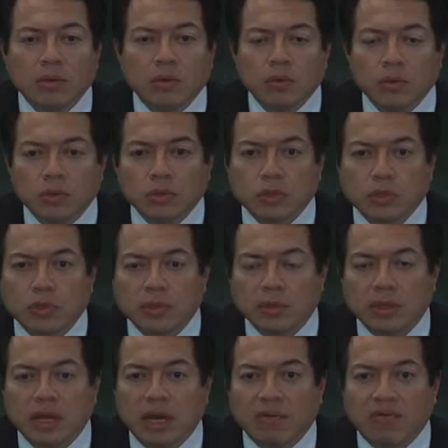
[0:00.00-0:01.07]
uso
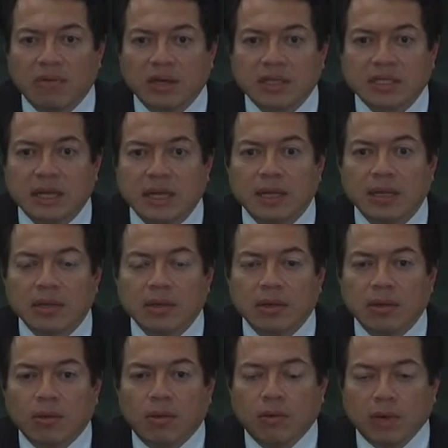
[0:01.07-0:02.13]
de la fuerza
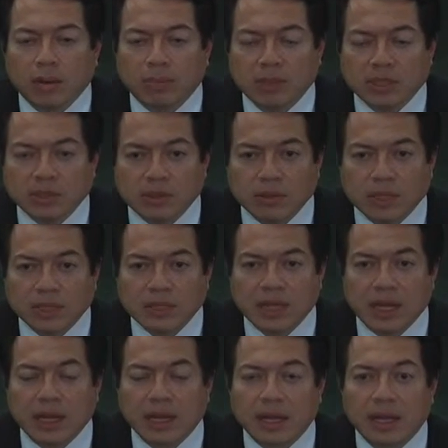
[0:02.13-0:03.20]
o represión que
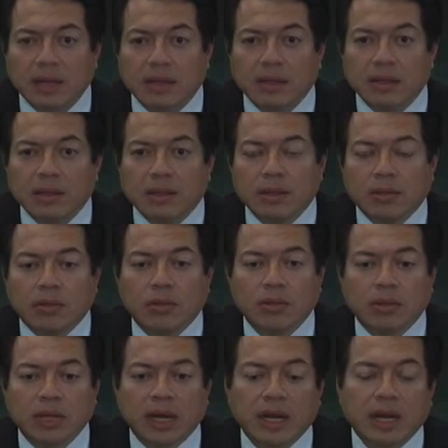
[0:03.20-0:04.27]
se haga
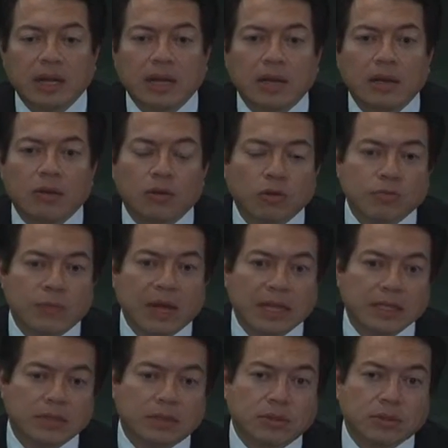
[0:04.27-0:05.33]
contra los
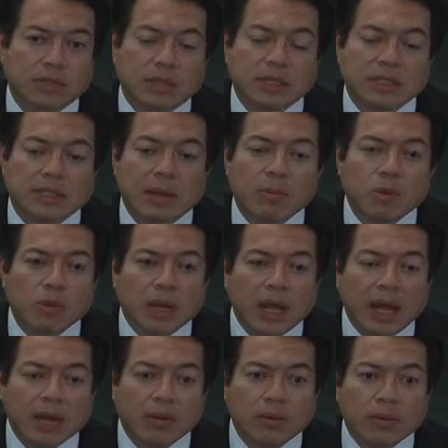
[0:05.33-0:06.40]
maestros. Está muy
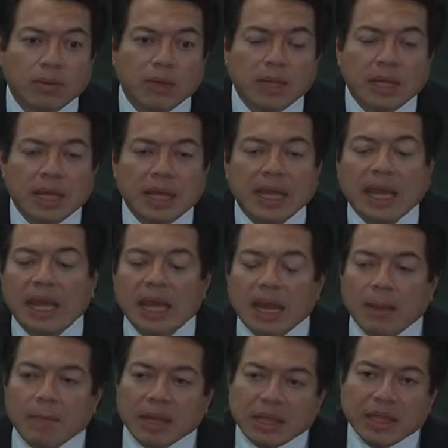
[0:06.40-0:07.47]
claro que en
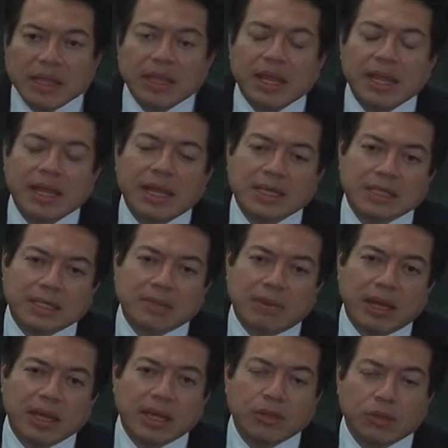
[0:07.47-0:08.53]
la medida en que se
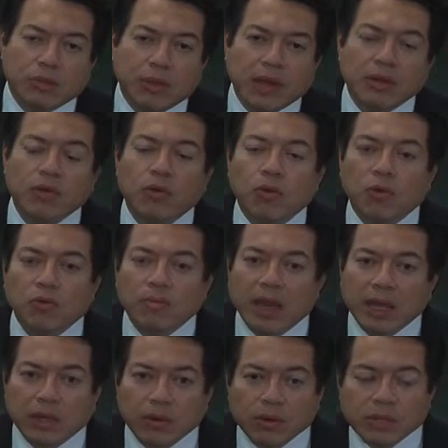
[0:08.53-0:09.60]
vaya tomando con
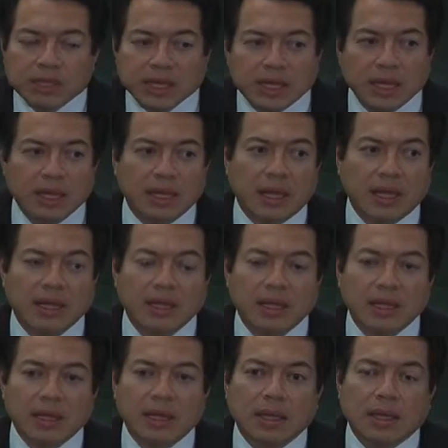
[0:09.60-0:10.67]
mayor seriedad
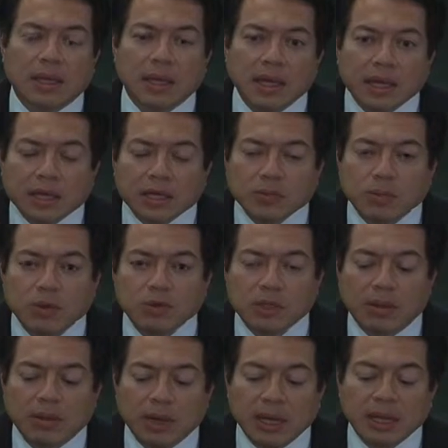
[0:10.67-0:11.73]
y
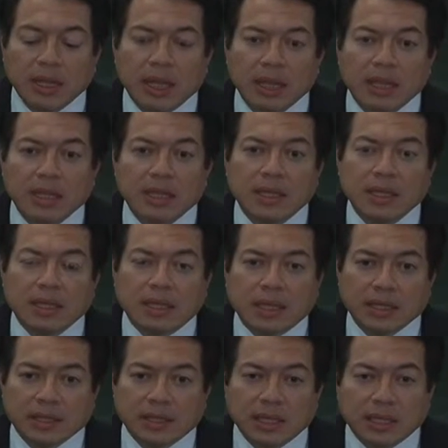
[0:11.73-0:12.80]
responsabilidad
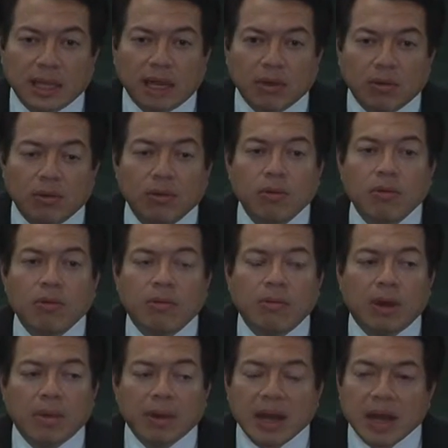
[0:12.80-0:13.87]
este diálogo,
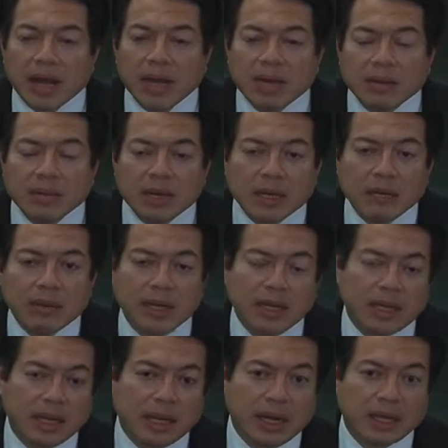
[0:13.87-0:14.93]
va a bajar el nivel de
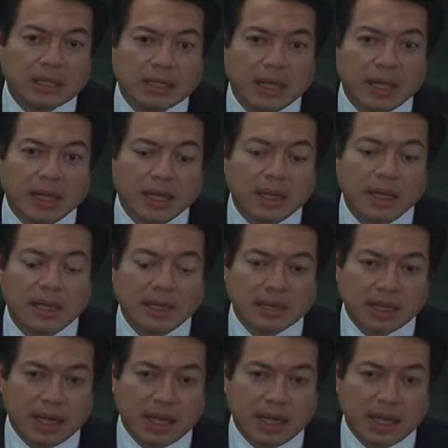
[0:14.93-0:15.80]
beligerancia en las